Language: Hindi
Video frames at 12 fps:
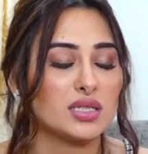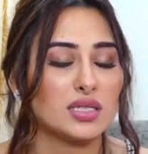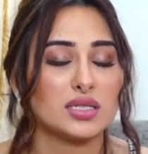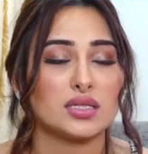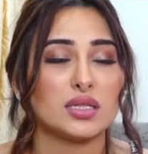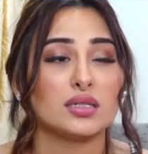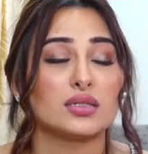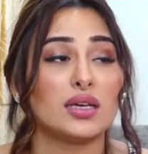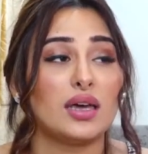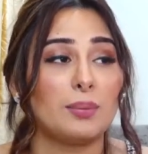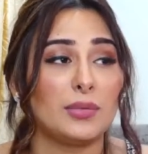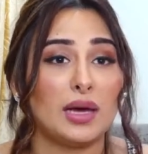जिस जिसने
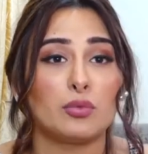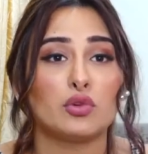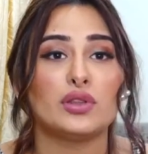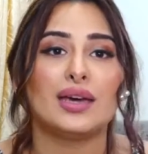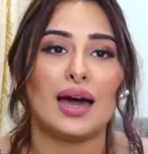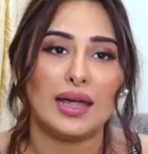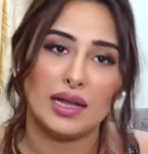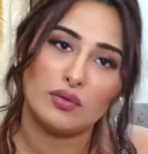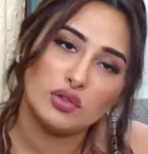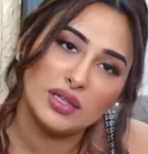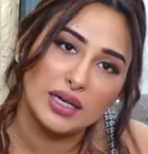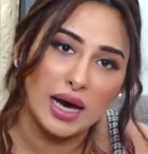अपने आप को दिखाना है
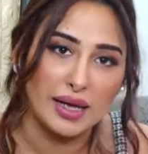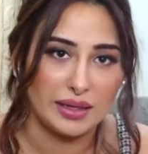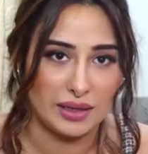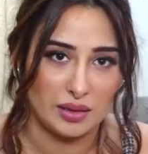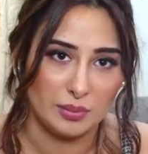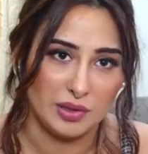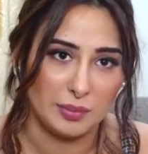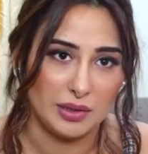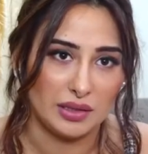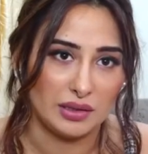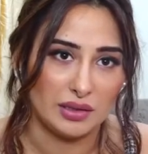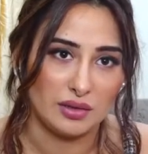वो दिखा रहे हैं अभी भी
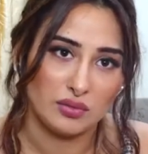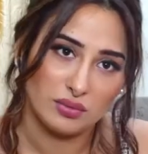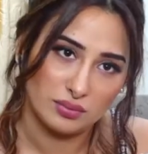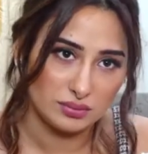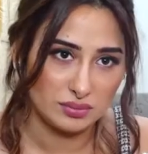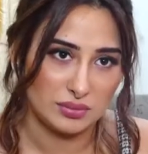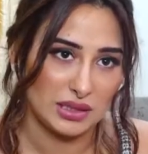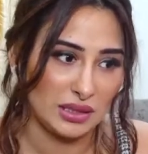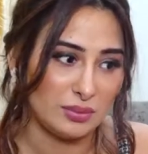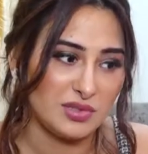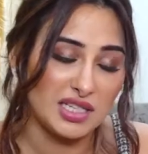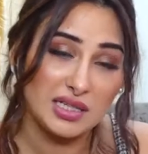
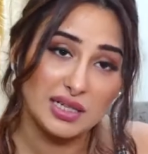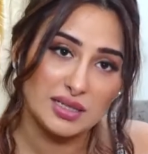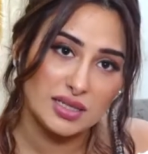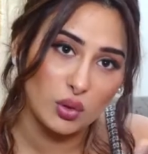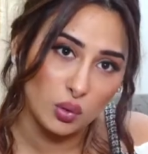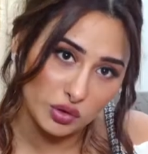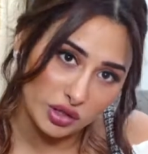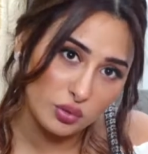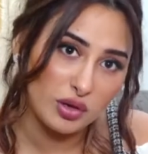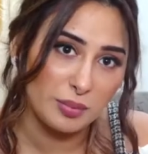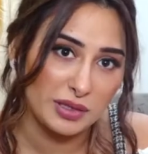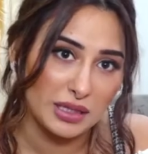मतलब सीनियर्स के होते
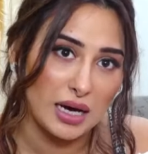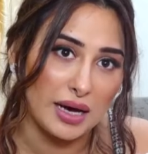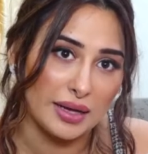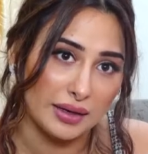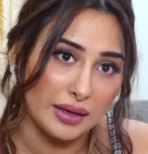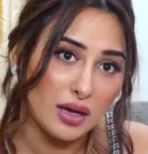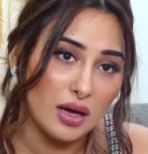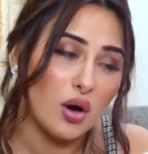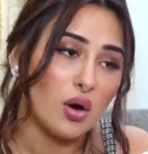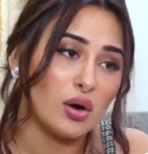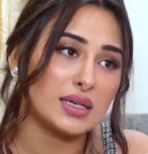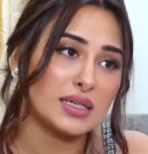हुए भी दिखा रहे हैं
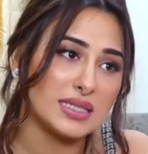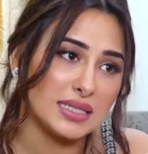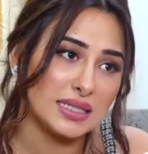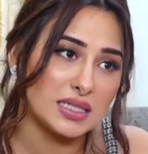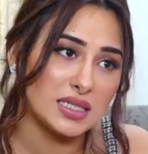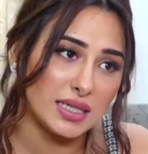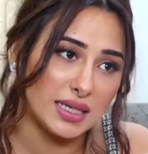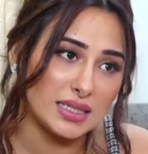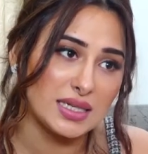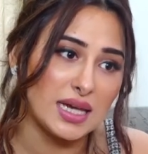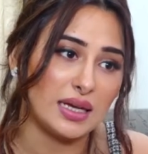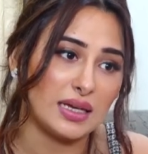और अगर सीनियर्स चले
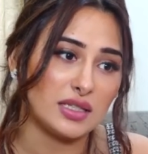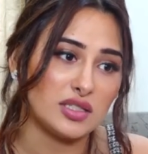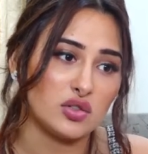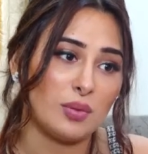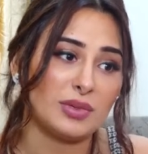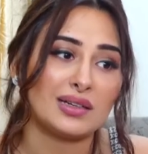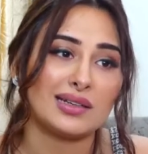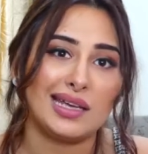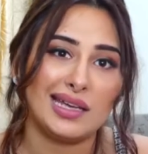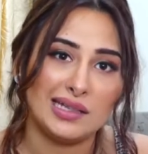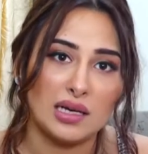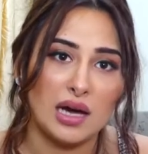जाएंगे जो अभी तक
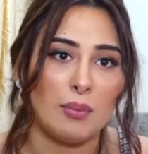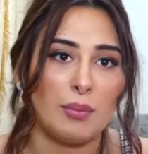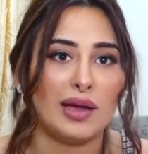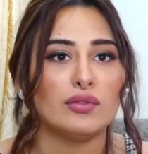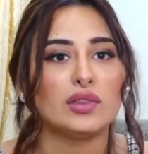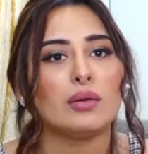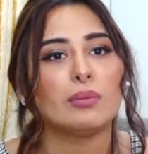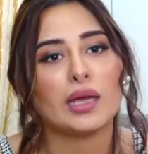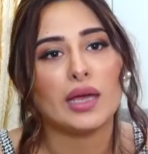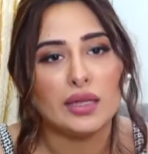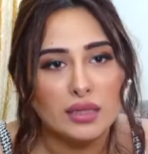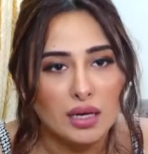नहीं दिखा पाए वो तब
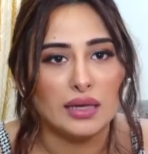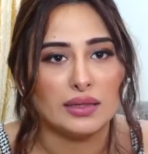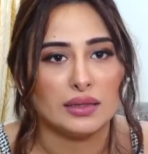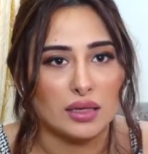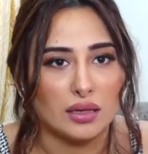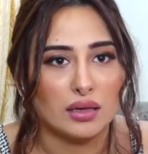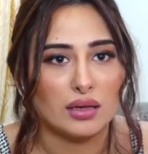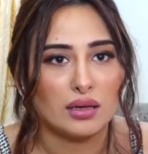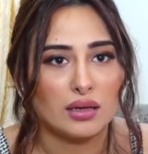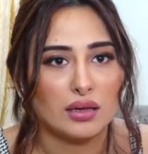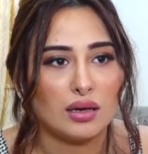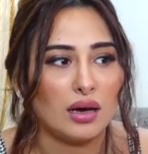क्या दिखा देंगे
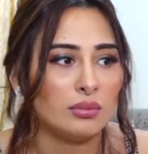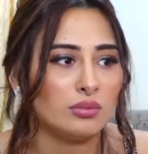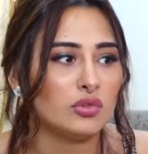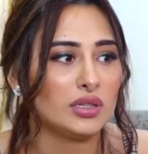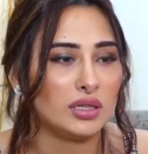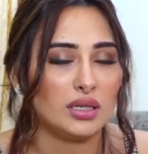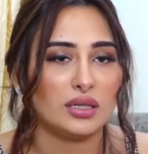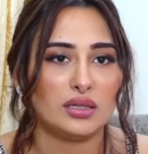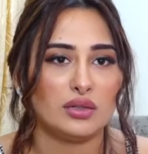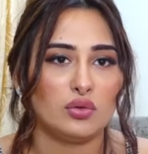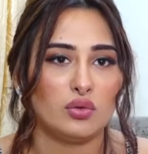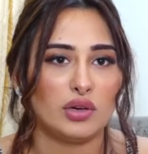अब तो इतने
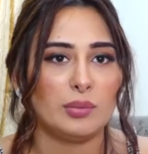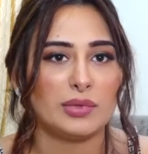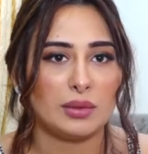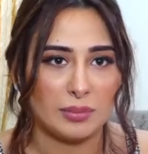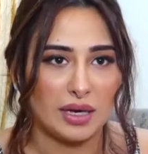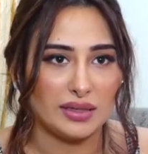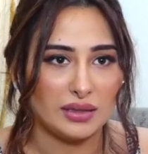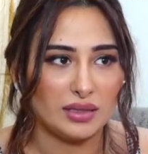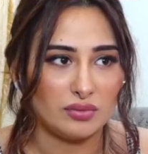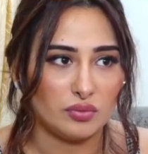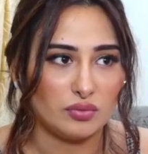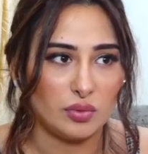दिन हो गए मतलब आई
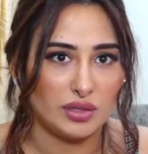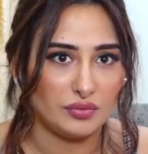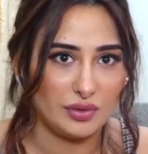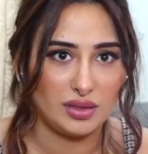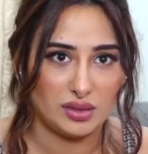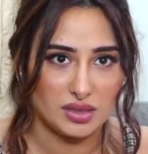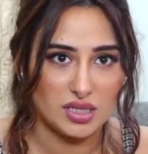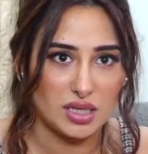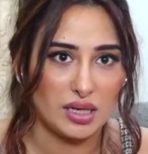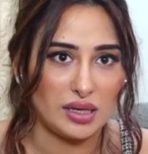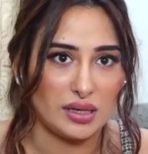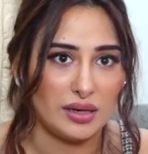थिंक वन वीक
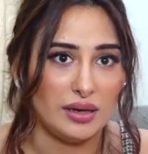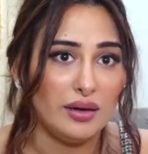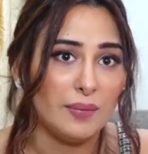चला गया